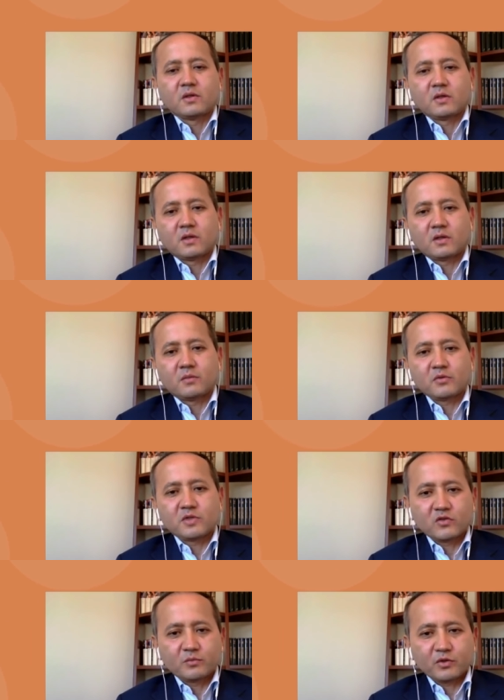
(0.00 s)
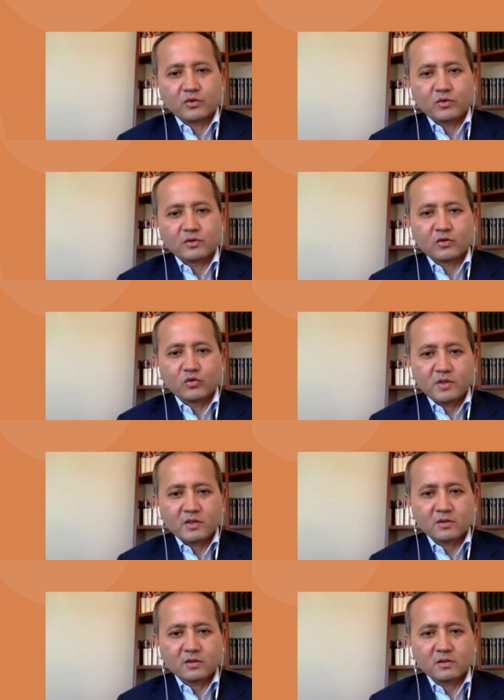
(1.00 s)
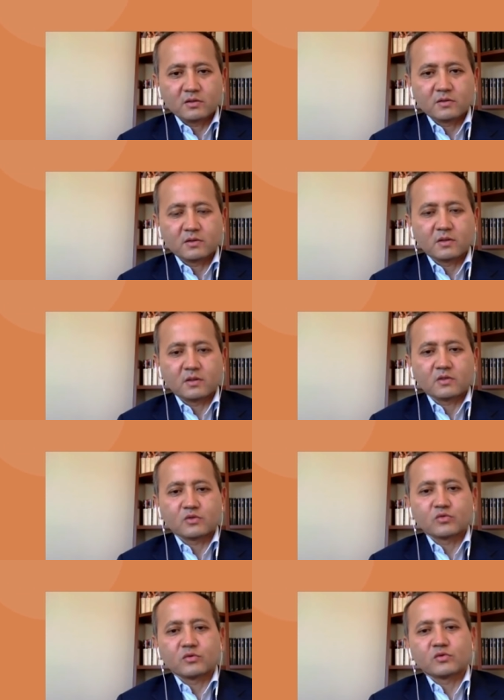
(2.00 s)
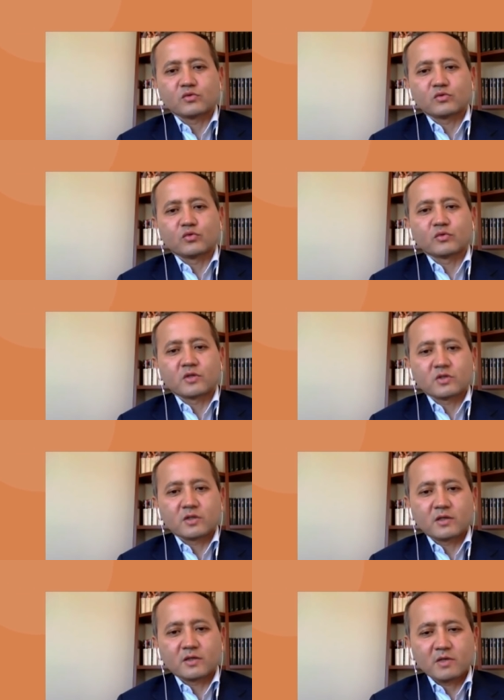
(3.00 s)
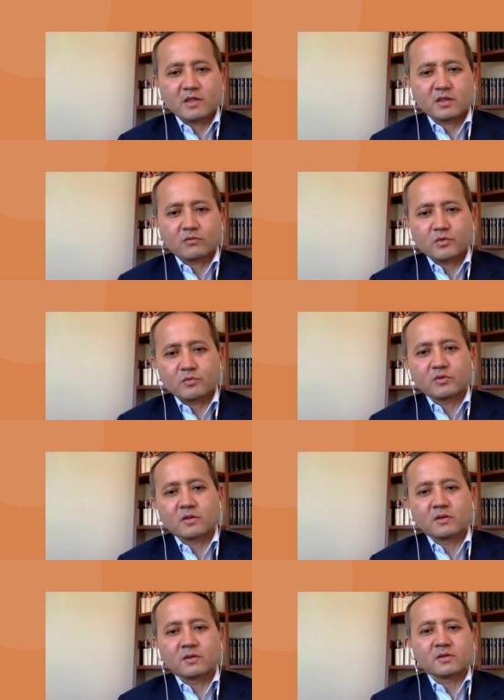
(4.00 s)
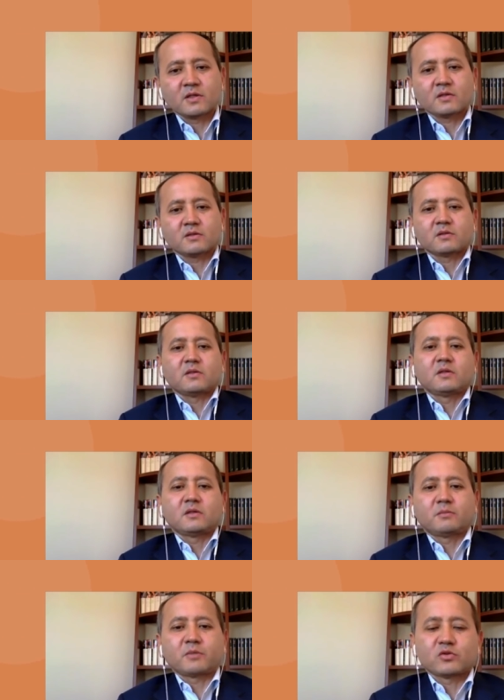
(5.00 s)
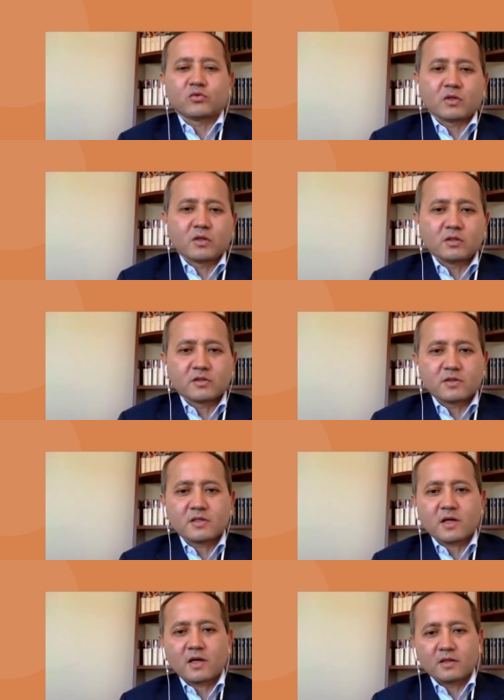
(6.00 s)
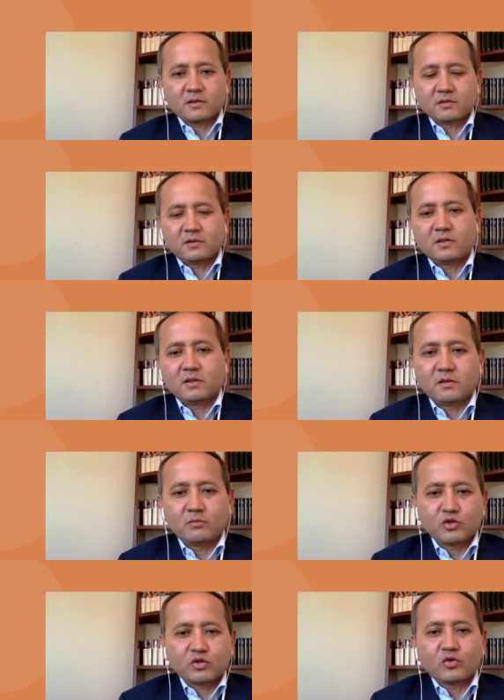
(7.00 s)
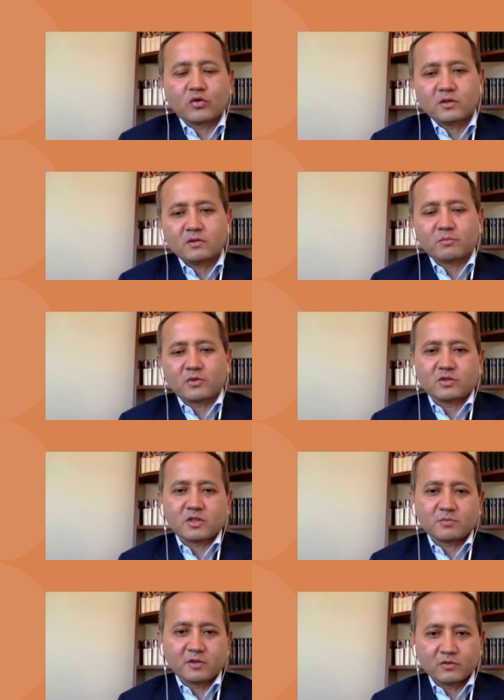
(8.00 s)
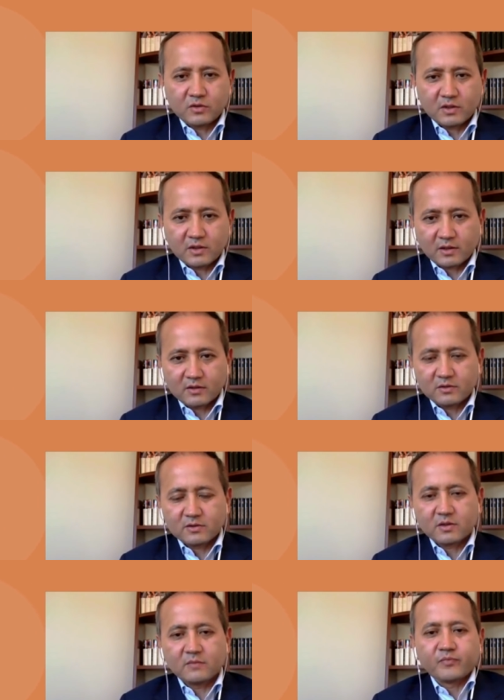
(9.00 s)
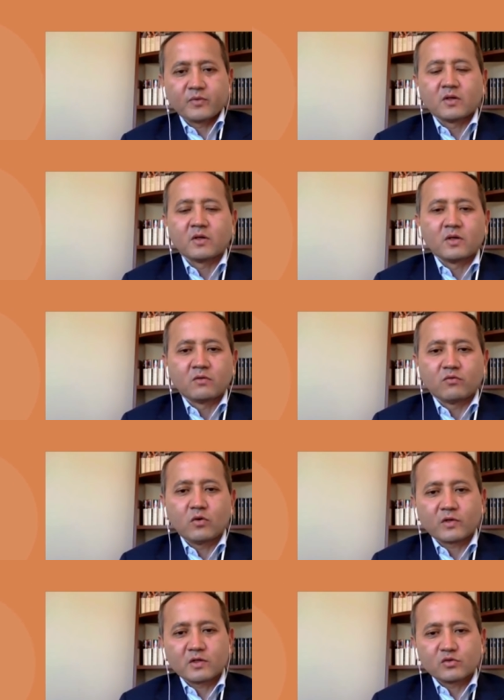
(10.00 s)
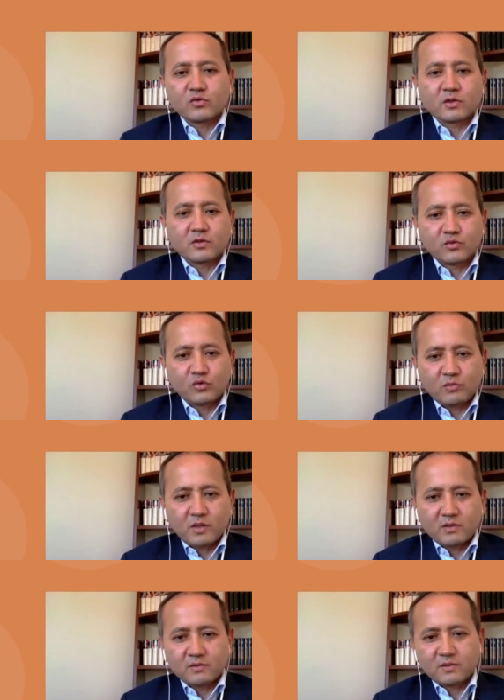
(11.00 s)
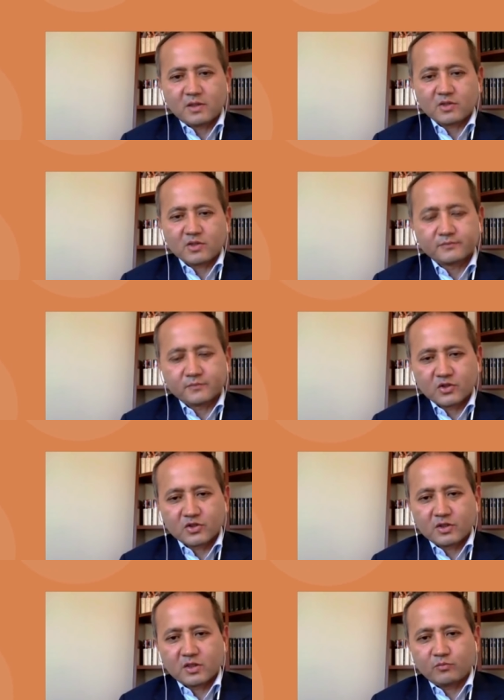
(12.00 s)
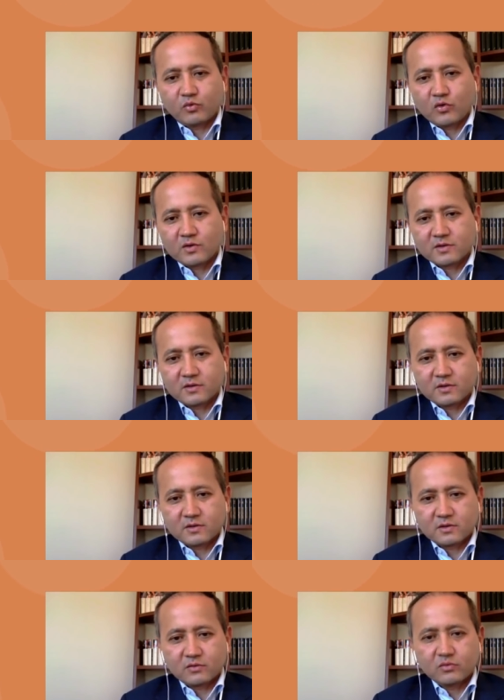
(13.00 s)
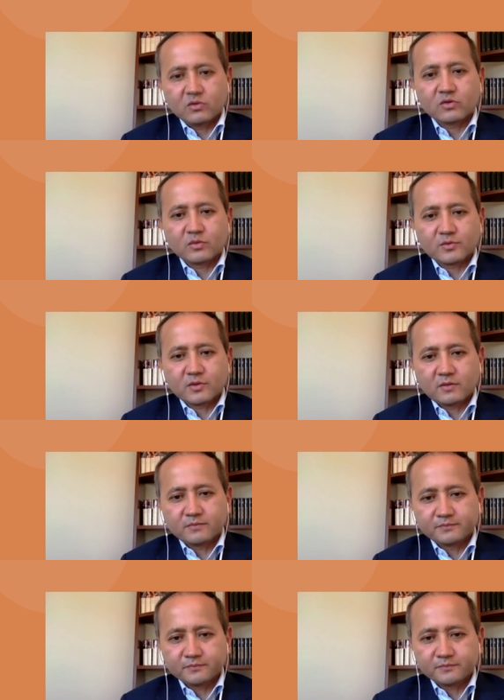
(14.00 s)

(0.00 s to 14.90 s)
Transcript: а, после этого приходят документы, а, суд, суд, суд начинает рассматривать. В общем, вот эта, ну, знаете, эта процедура длилась несколько лет. И больше трех лет, почти три с половиной года я находился во французской тюрьме, ожидая решения по экстрадиции. Ну и, собственно,